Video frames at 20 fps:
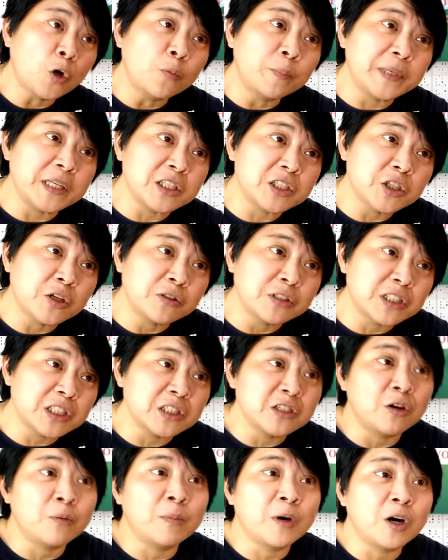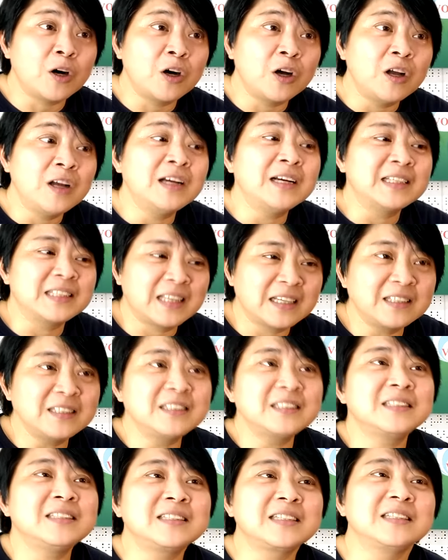豆皮寿司有吗？嗯，它
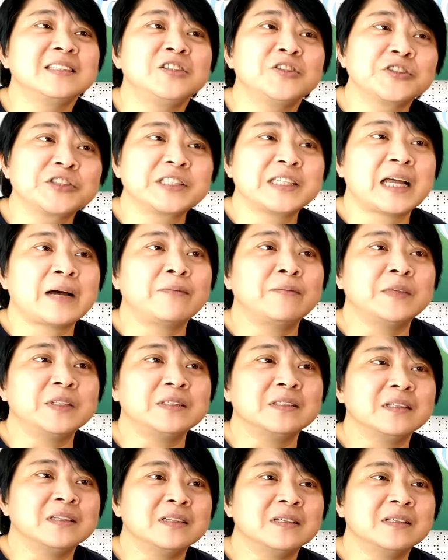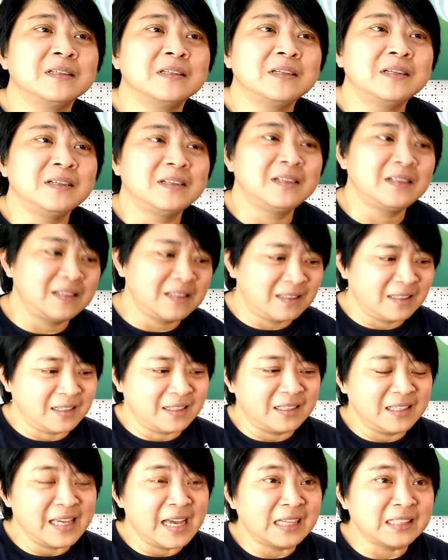那个就是他们的那
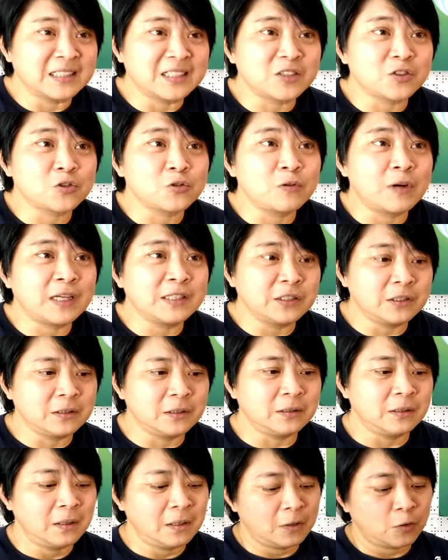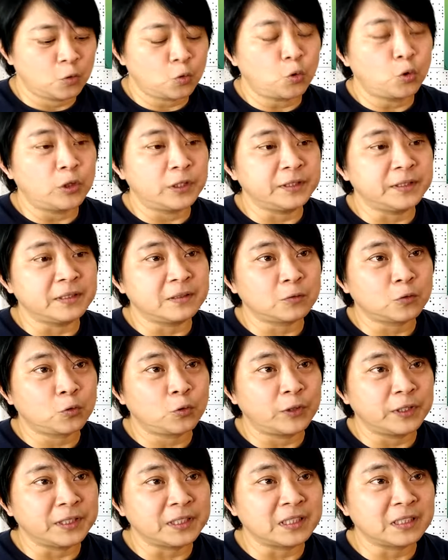个样子出来，就是捆
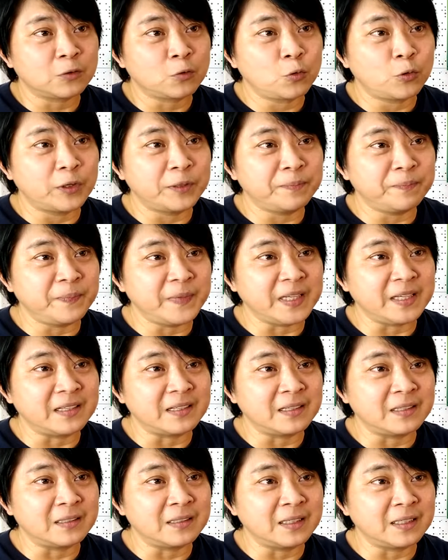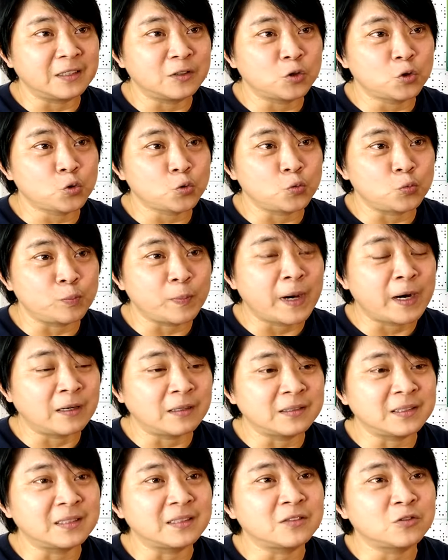捆捆米的那个竹
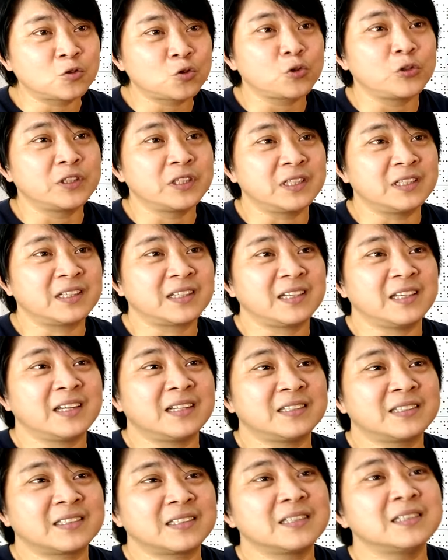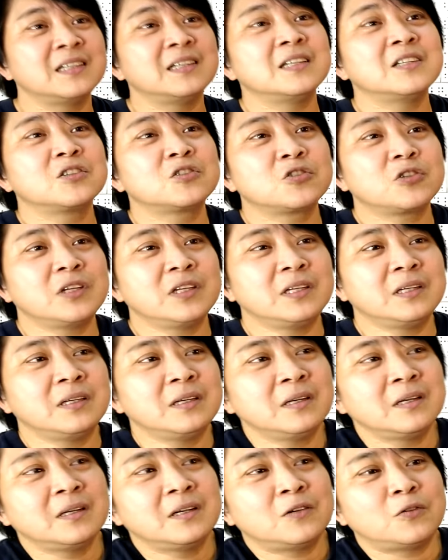包的做的那个样子，所以。
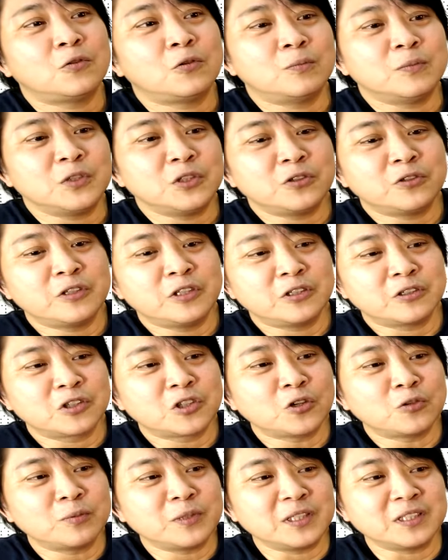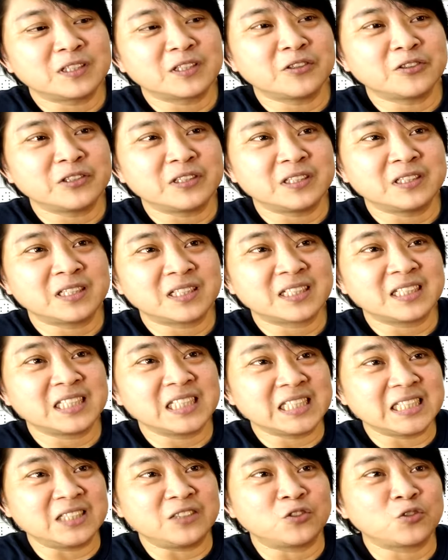我们就会有豆皮寿司这个
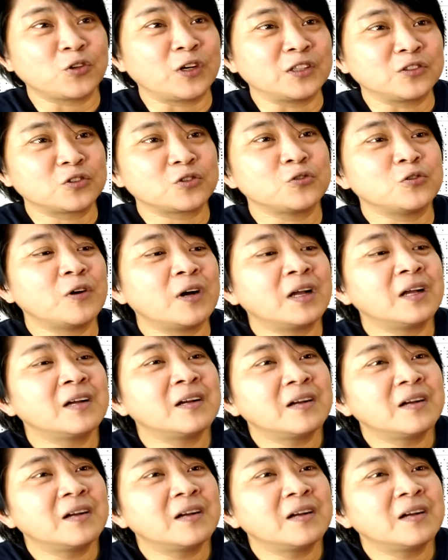形状出来